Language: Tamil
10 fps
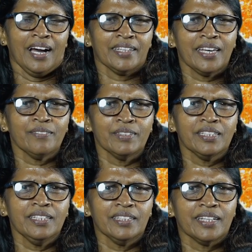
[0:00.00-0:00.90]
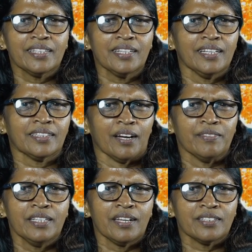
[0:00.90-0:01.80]
அதாவது இந்த இடத்துல
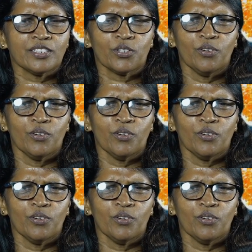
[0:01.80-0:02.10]
தாவிதராஜா